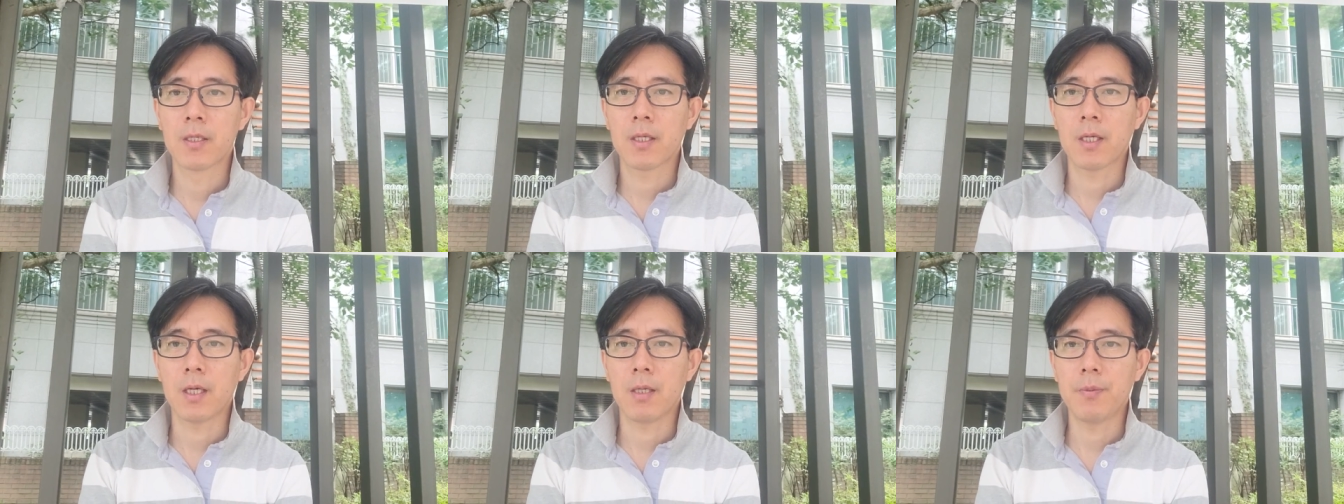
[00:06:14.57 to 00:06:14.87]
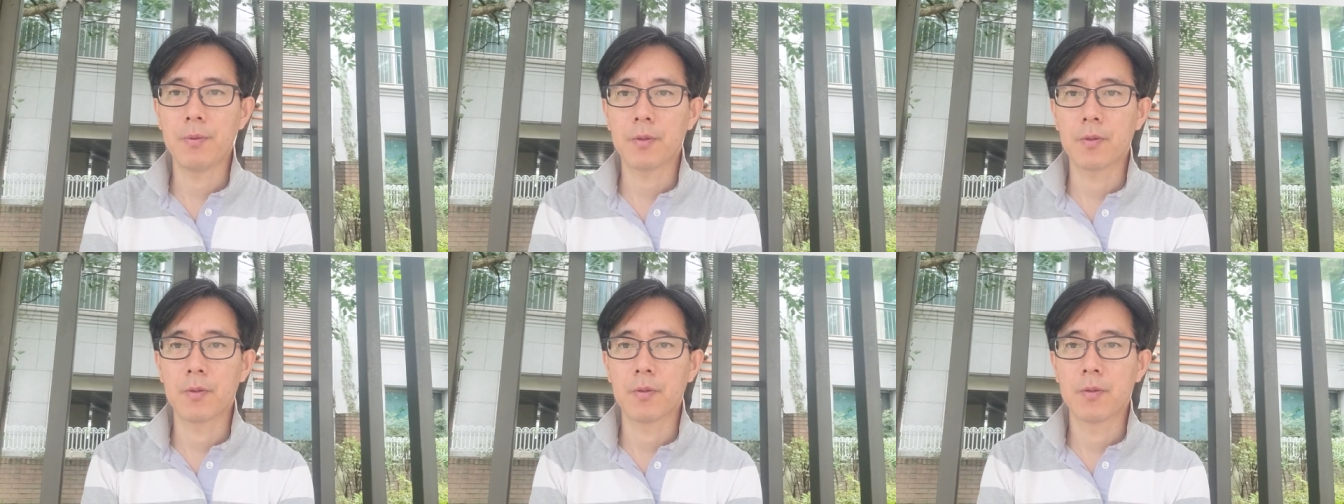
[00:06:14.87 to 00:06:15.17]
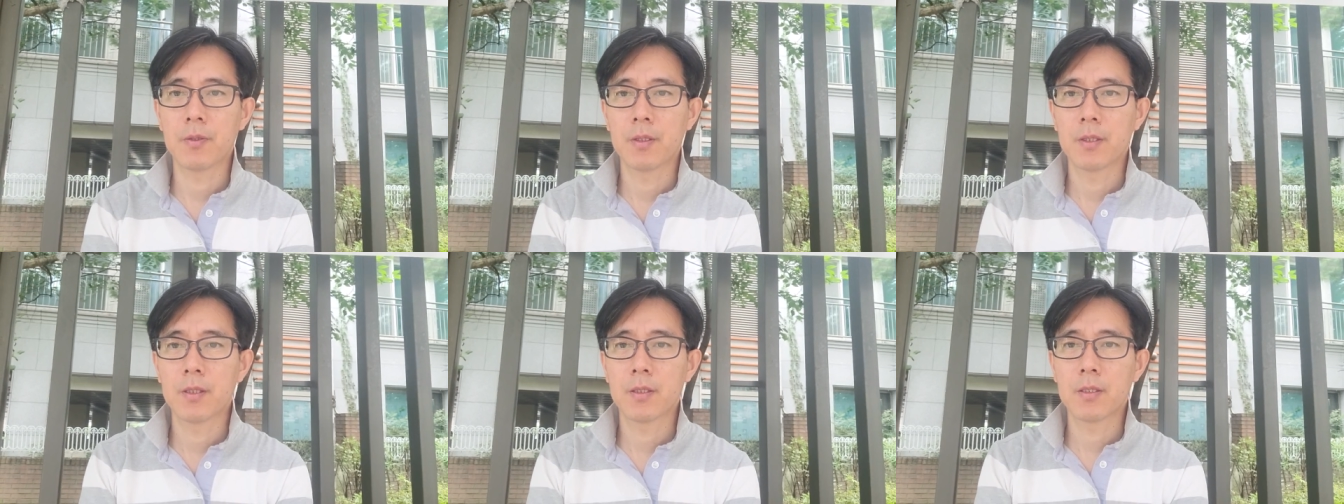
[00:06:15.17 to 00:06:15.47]
앞으로
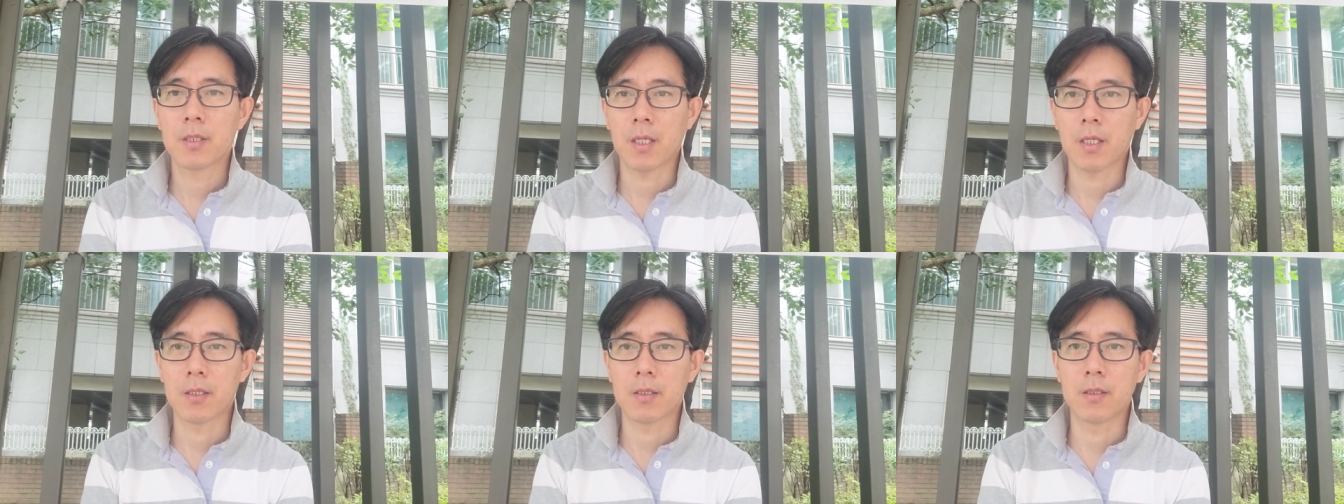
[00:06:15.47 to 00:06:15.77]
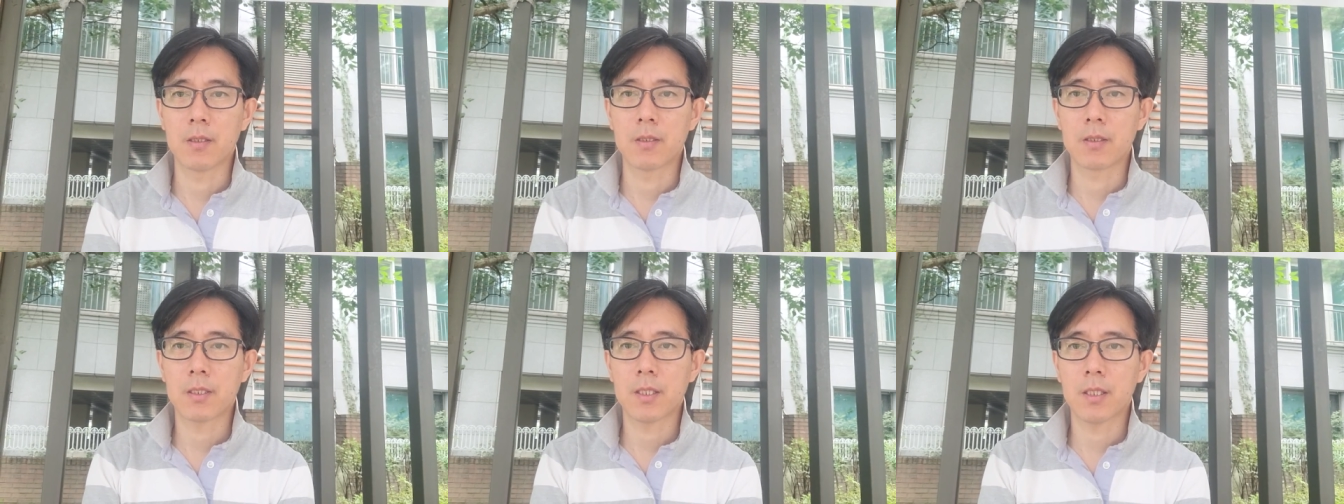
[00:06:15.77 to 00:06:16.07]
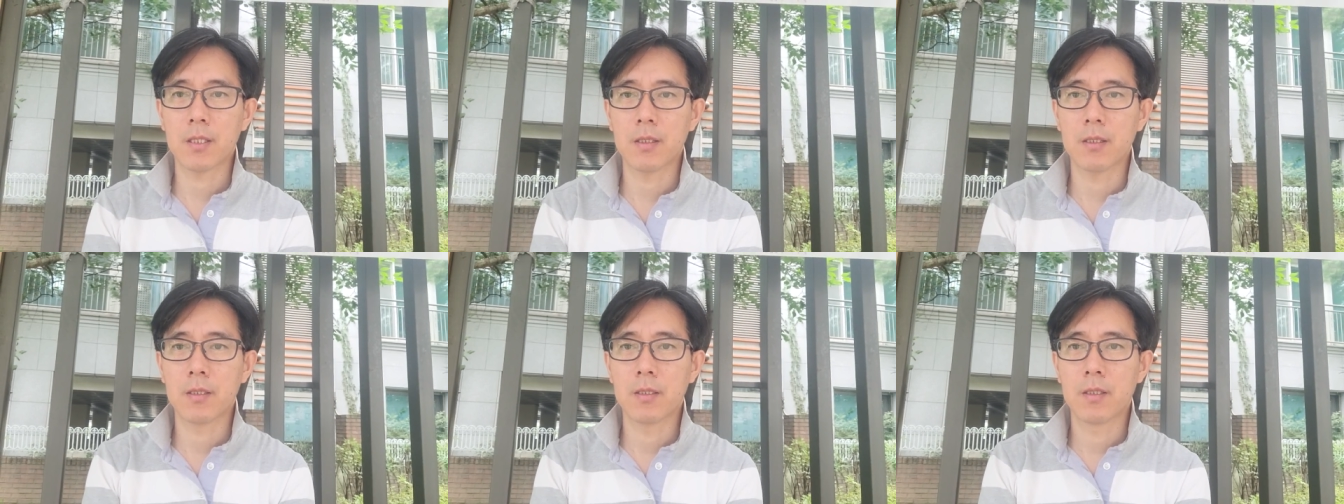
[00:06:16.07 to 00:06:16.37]

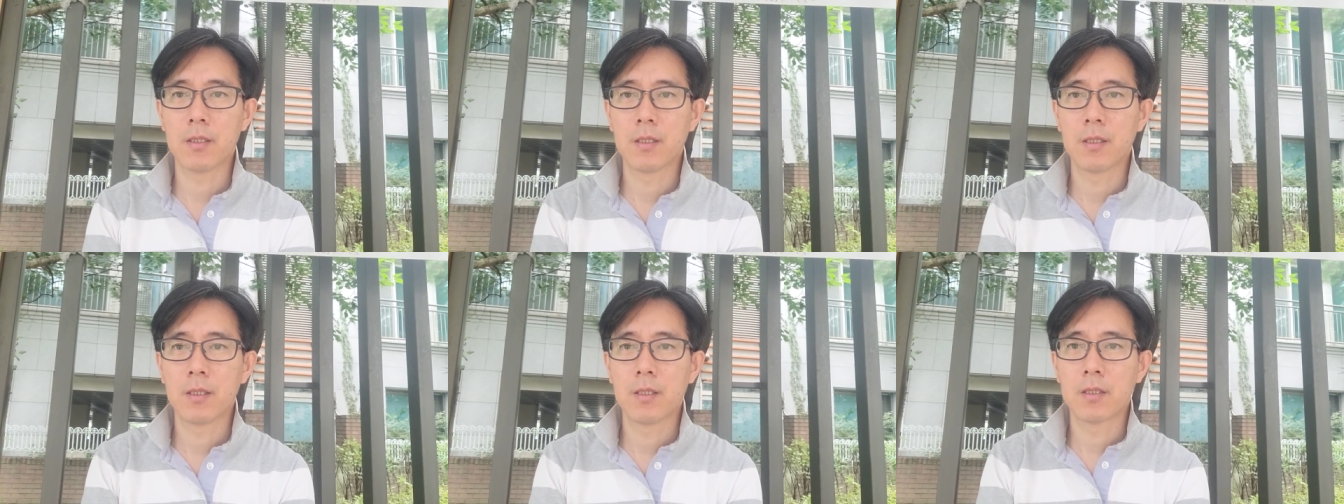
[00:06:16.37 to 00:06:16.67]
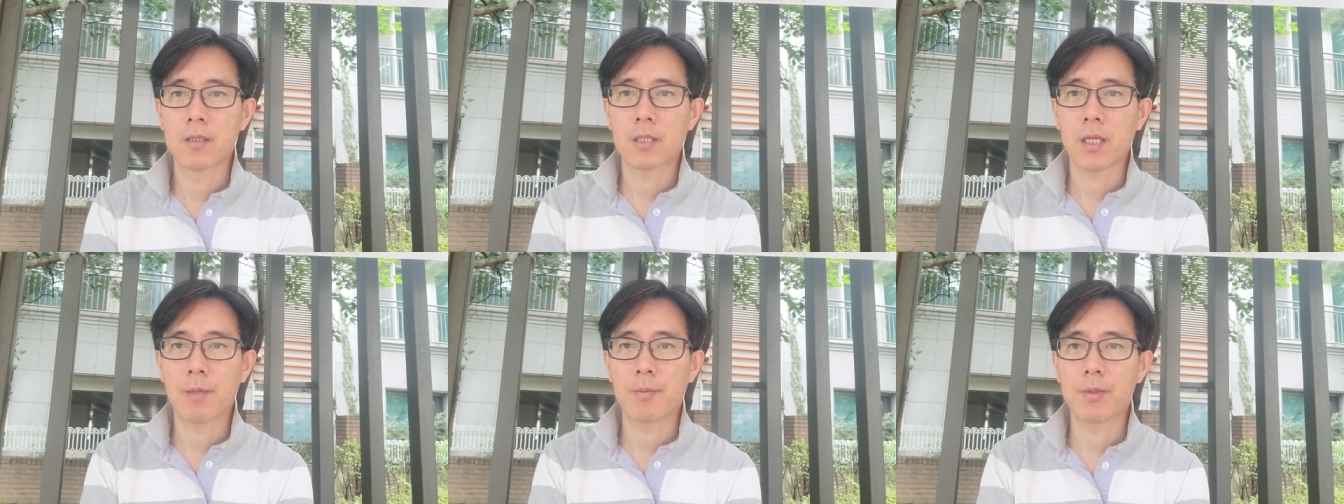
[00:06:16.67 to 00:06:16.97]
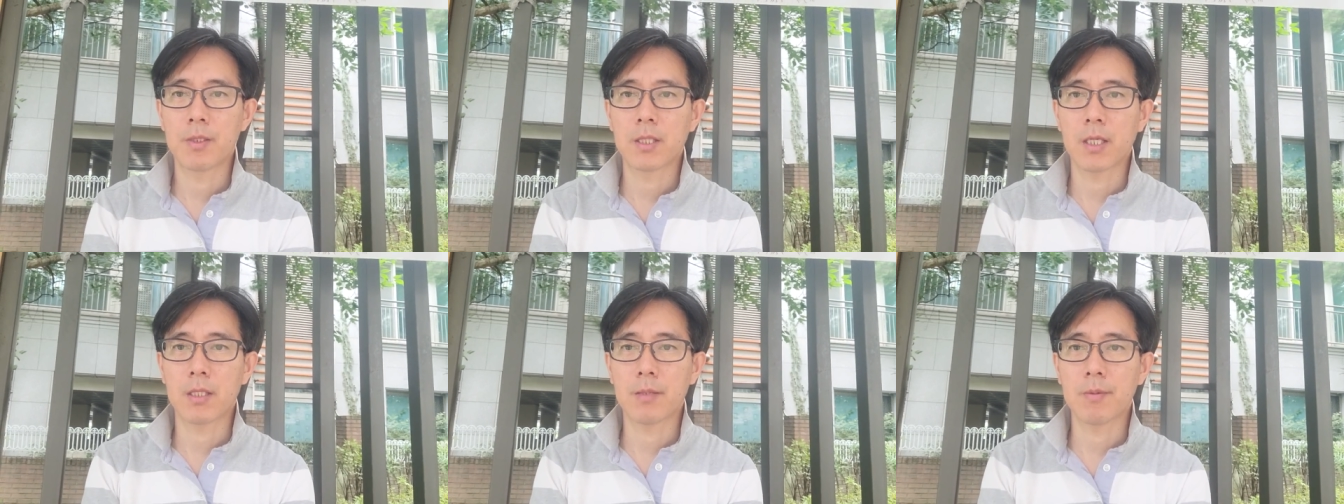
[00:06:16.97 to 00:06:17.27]
차근차근
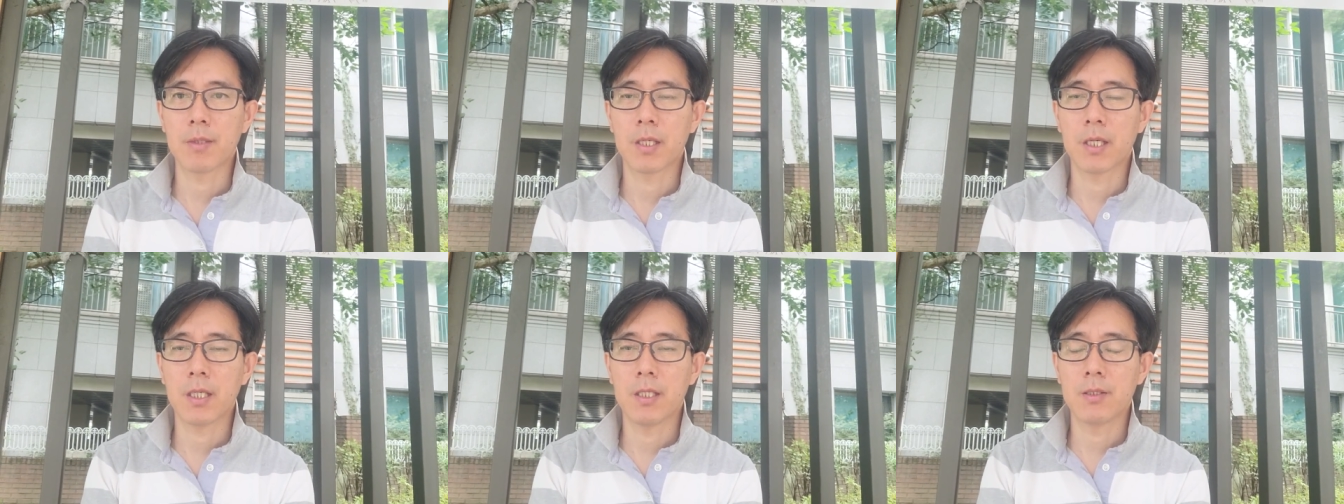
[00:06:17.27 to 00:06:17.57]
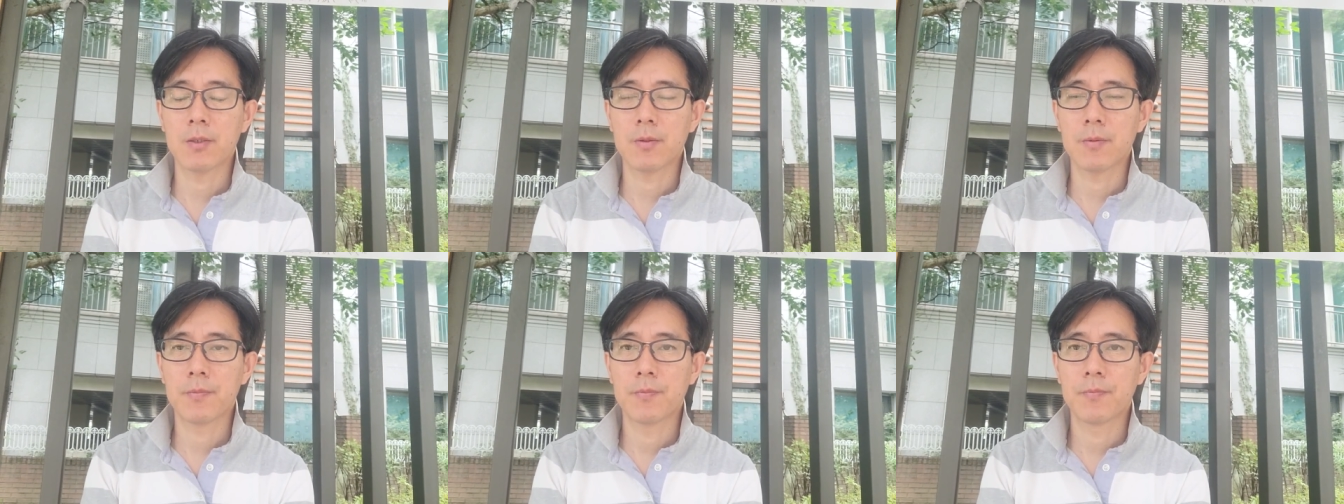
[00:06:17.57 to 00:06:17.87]
삶을 다듬어 나가야죠.